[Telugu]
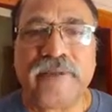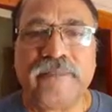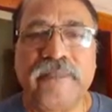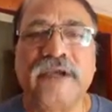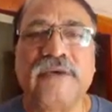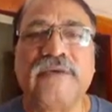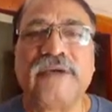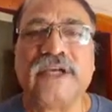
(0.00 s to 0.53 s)

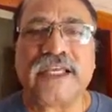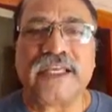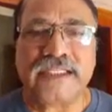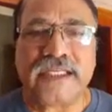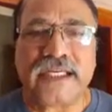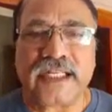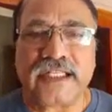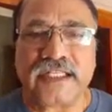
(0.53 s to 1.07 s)
మీకు
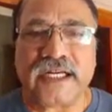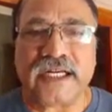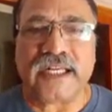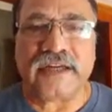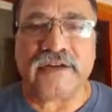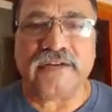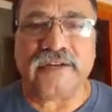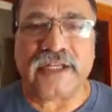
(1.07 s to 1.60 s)
కేసీఆర్కి తేడా
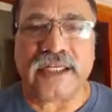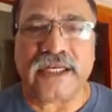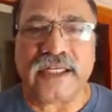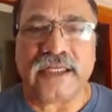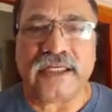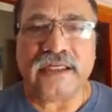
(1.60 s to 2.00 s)
ఏముంది ఇంకా